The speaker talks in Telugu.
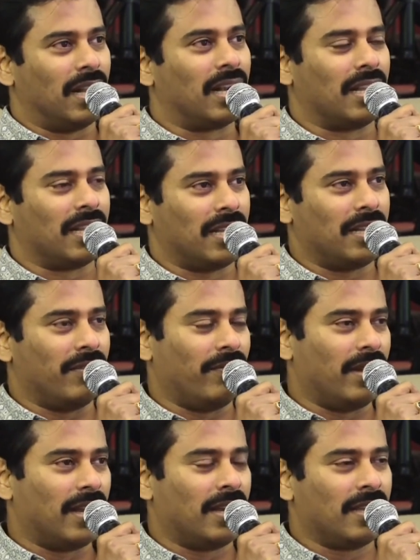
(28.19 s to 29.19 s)
అట్లాగే
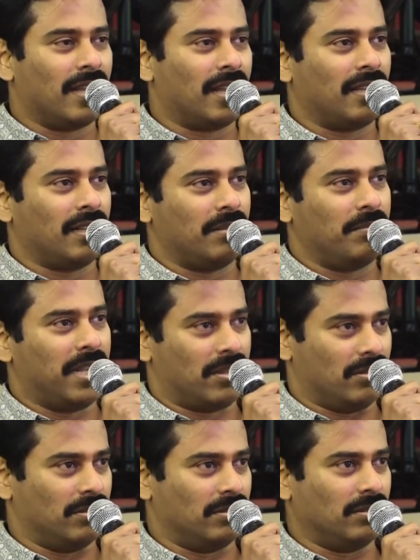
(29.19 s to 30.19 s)
విలన్గా
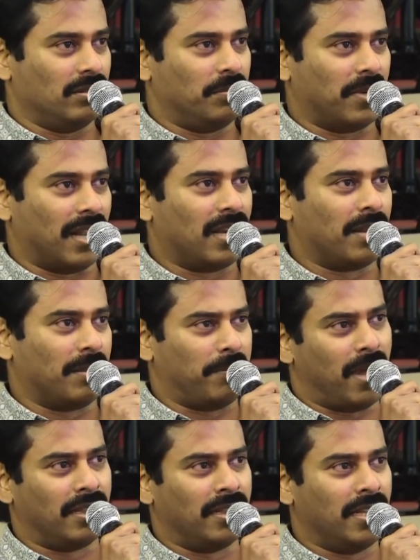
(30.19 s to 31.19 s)
మీకు ఇప్పుడు
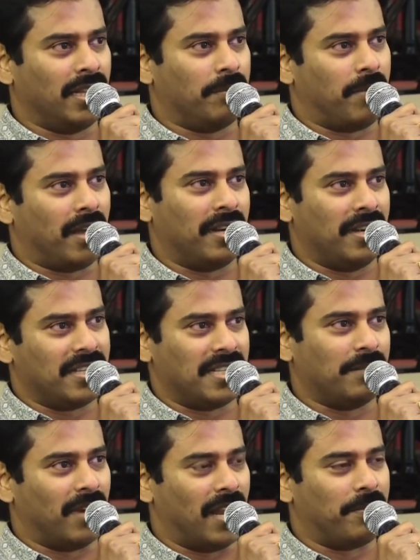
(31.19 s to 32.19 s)
అన్ని పాన్ ఇండియా
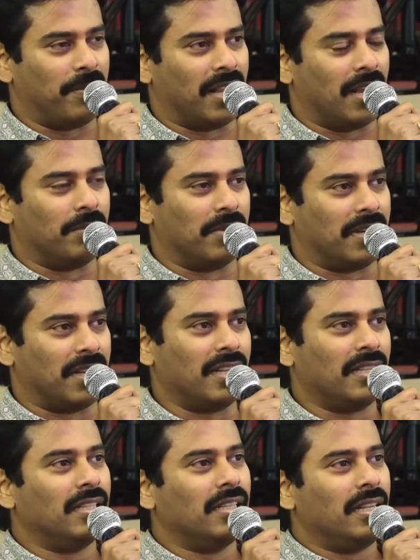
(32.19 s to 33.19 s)
సినిమాలు అయిపోయినాయి కాబట్టి
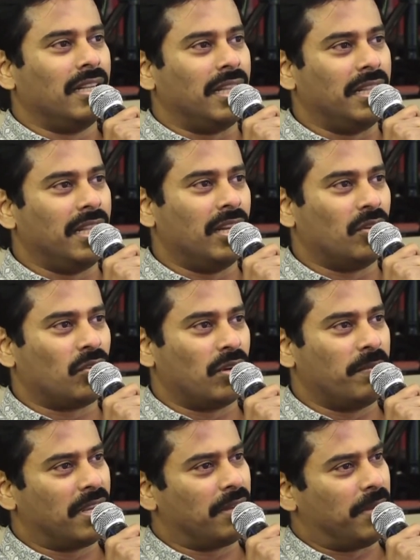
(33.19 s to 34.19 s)
హిందీలో కూడా
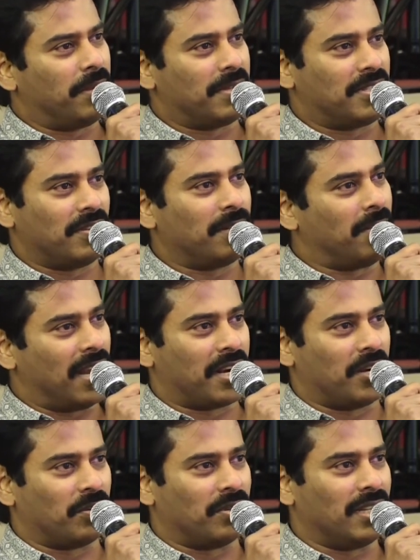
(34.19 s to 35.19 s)
మీకు బీభత్సమైన
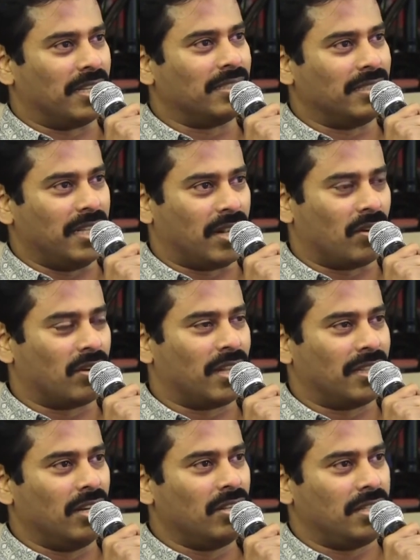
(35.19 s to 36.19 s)
మార్కెట్ ఉంది ఇక్కడ ఉన్న
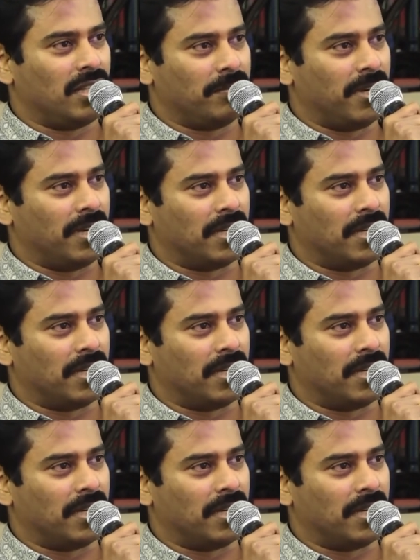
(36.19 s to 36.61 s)
తెలుగు సినిమా